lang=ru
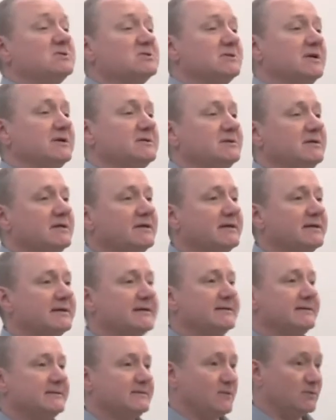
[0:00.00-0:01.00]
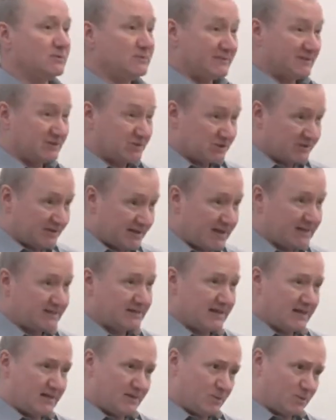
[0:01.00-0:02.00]
утверждать? Он
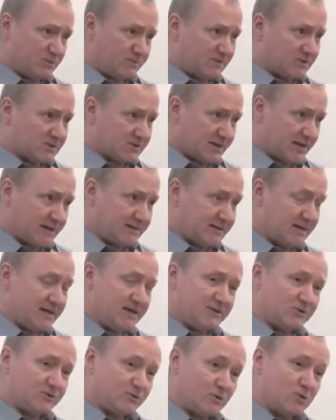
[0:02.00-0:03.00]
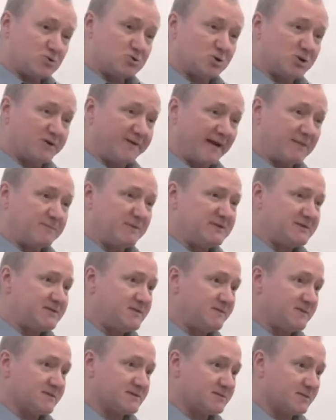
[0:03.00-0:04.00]
начинает утверждать то, что говорят
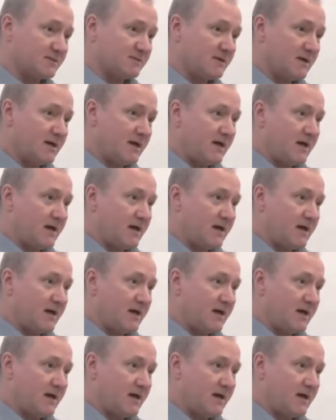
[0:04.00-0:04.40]
позитивисты.